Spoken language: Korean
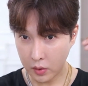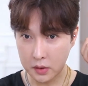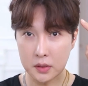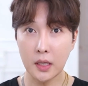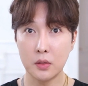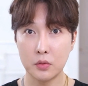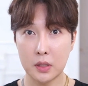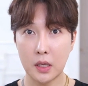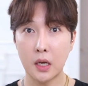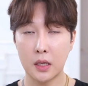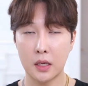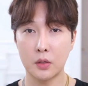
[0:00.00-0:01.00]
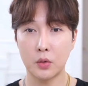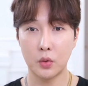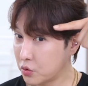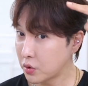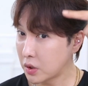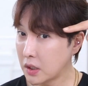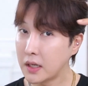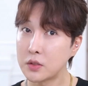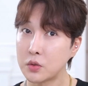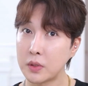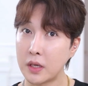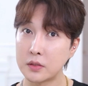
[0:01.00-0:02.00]
스타일도 살아나 있고 윤기가
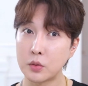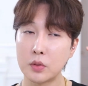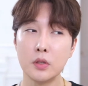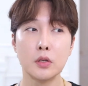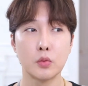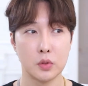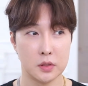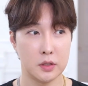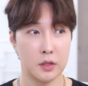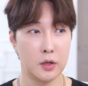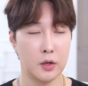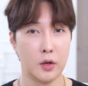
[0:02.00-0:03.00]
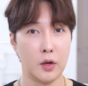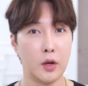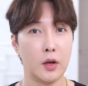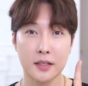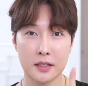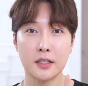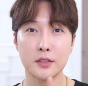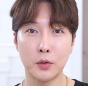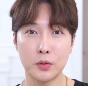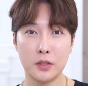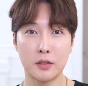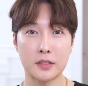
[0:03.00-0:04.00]
좀 계속 흐르고 있어요. 그래서
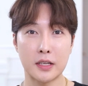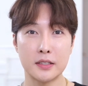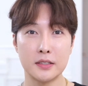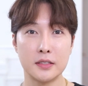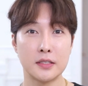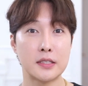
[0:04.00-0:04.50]
오늘 영상은 이제